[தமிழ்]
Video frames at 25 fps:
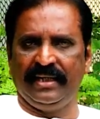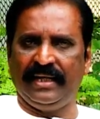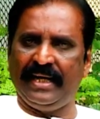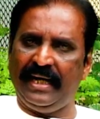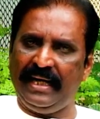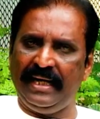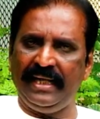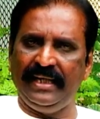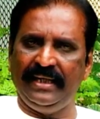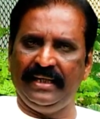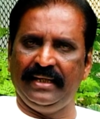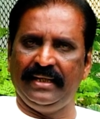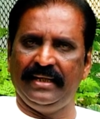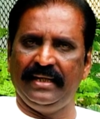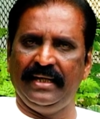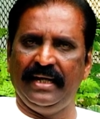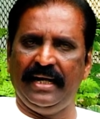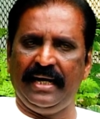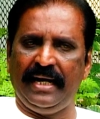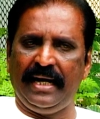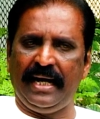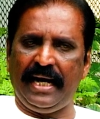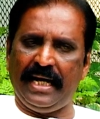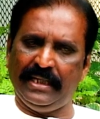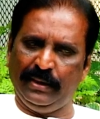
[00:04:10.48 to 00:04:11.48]
கலை
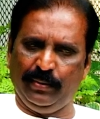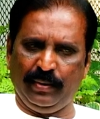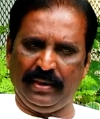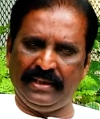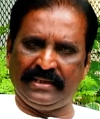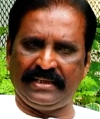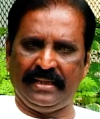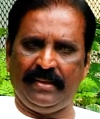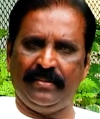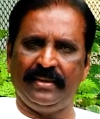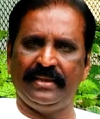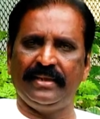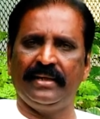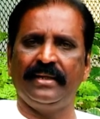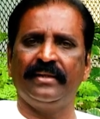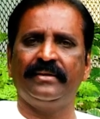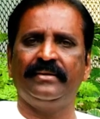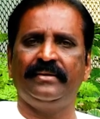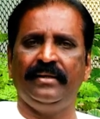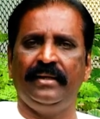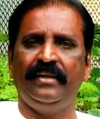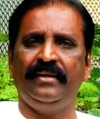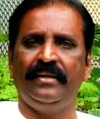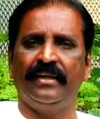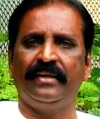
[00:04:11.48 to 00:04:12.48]
அது ஒரு
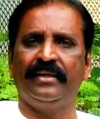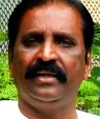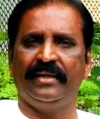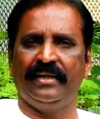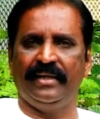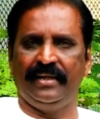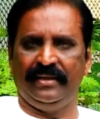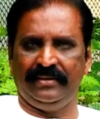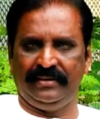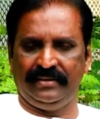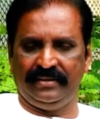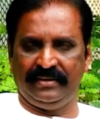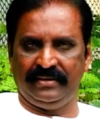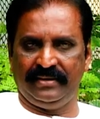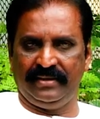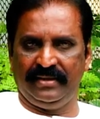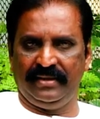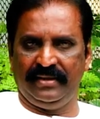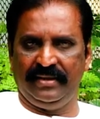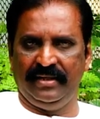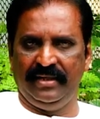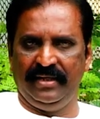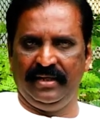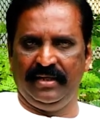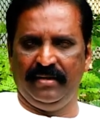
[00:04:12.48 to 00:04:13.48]
சமதளத்தில் இயங்குகிறது
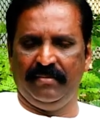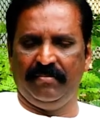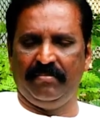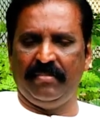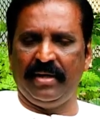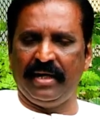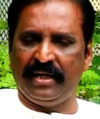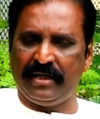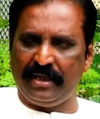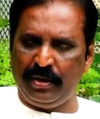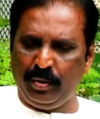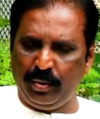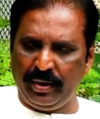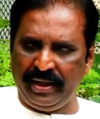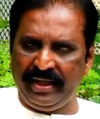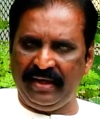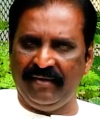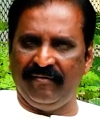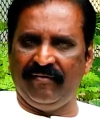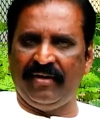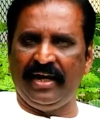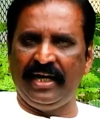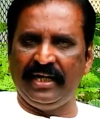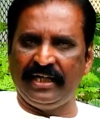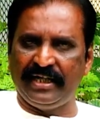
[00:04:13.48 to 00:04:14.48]
மக்களுடைய
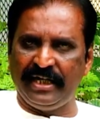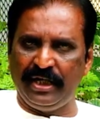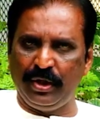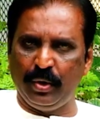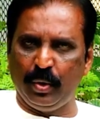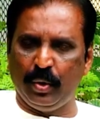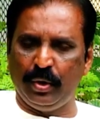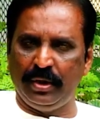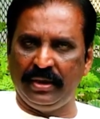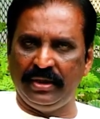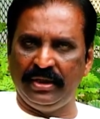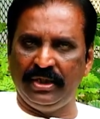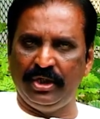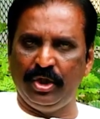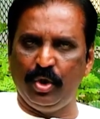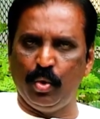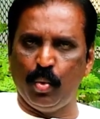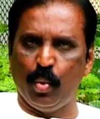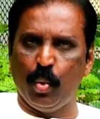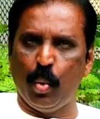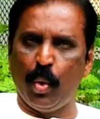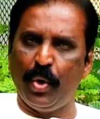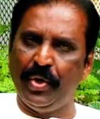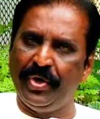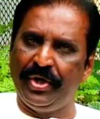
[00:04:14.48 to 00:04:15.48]
வாழ்க்கையோடு
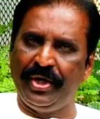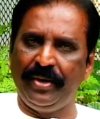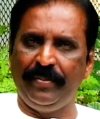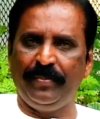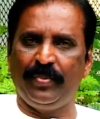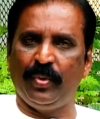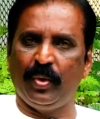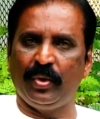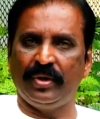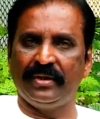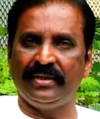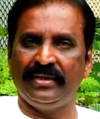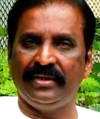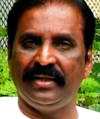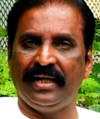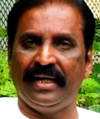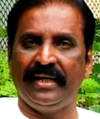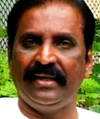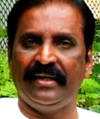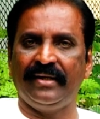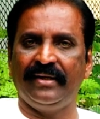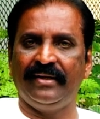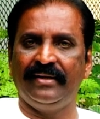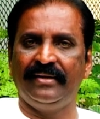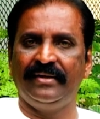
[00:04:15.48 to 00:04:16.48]

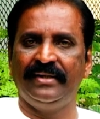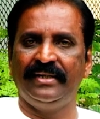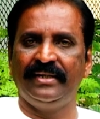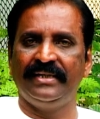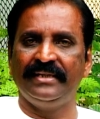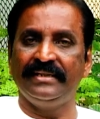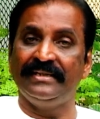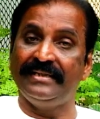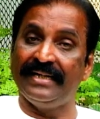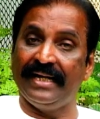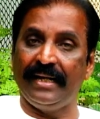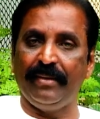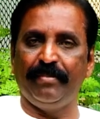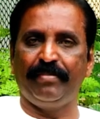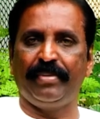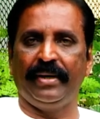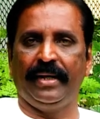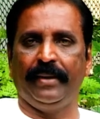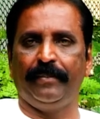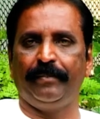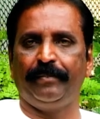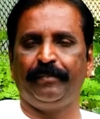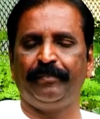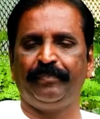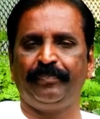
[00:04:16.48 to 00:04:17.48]
ஒன்றிப்போனதுதான்
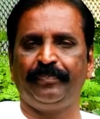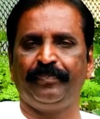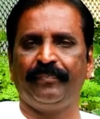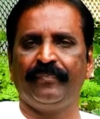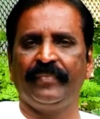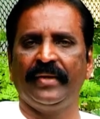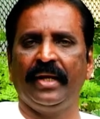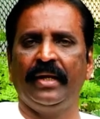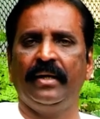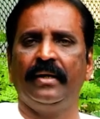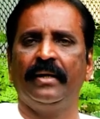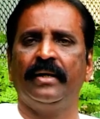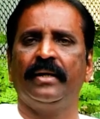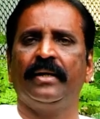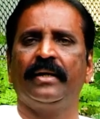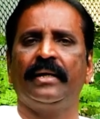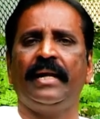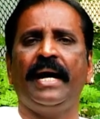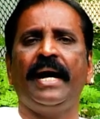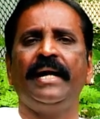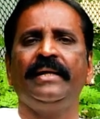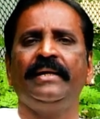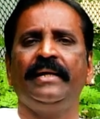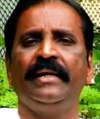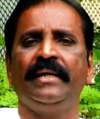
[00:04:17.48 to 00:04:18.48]
திரைப்படம்
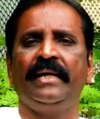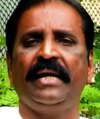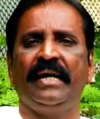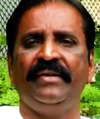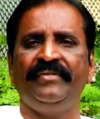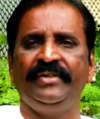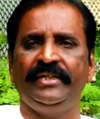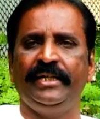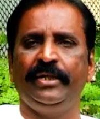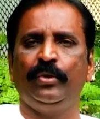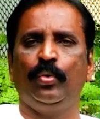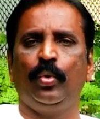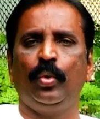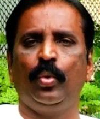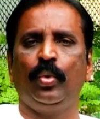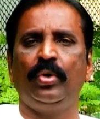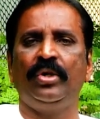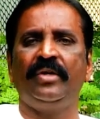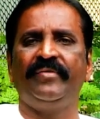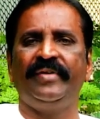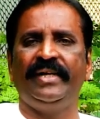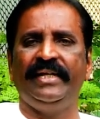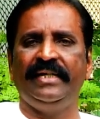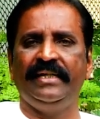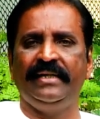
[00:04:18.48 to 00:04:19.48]
நான் என் கவிதை நூல்
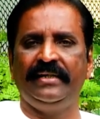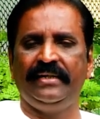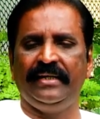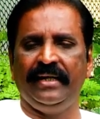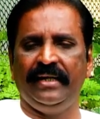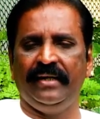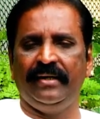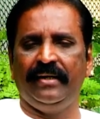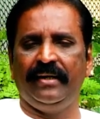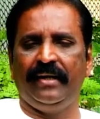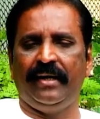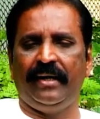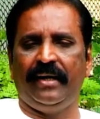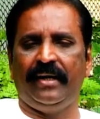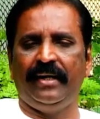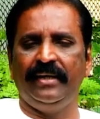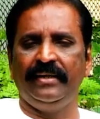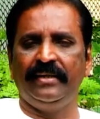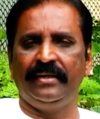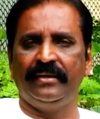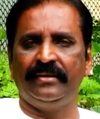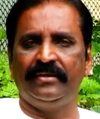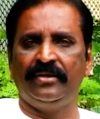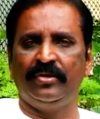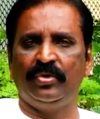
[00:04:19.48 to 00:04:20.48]
ஒன்று வெளியிட்டேன்
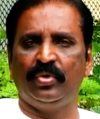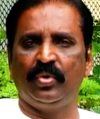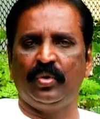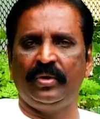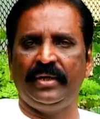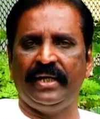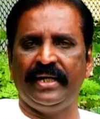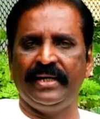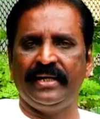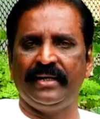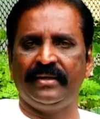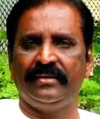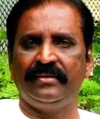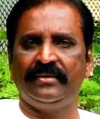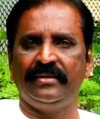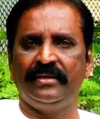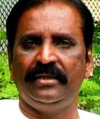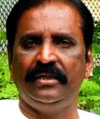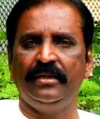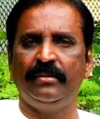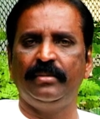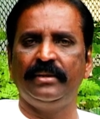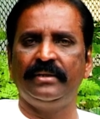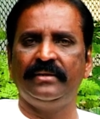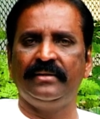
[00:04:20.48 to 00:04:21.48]
ஆயிரத்து தொள்ளாயிரத்து
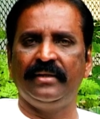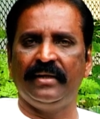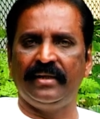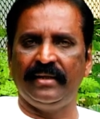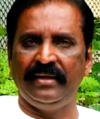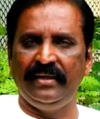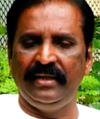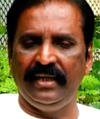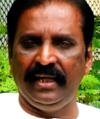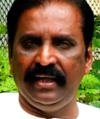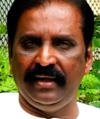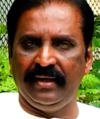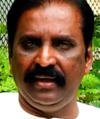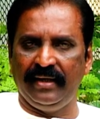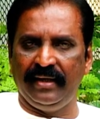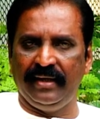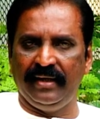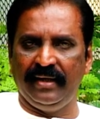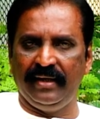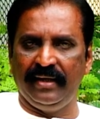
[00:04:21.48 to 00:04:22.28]
எழுபத்து ரெண்டில்